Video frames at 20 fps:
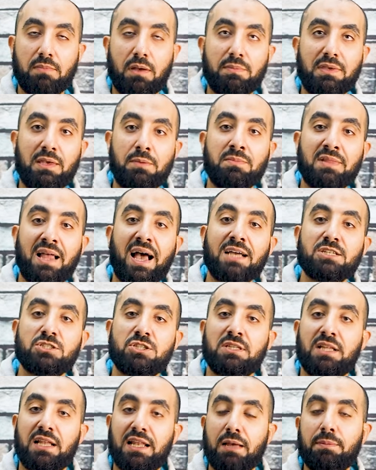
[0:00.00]
ما
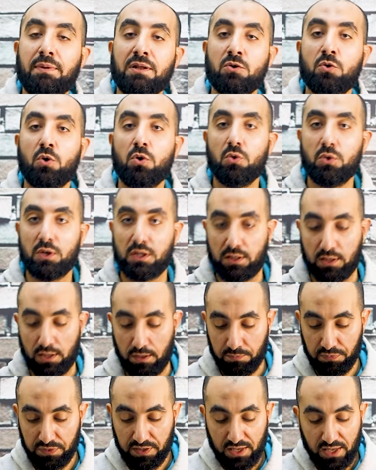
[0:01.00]
بيمنعش ان اللبن كله
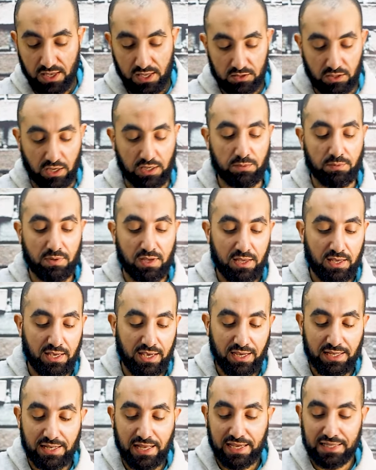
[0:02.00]
يطلع طيب
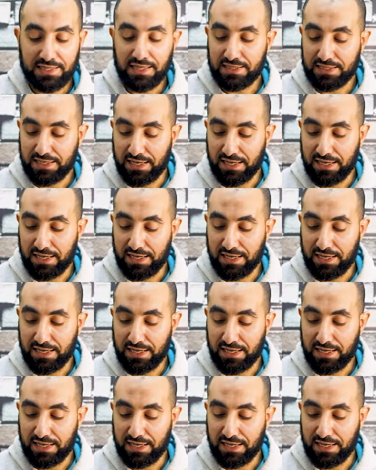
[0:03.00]
احنا كده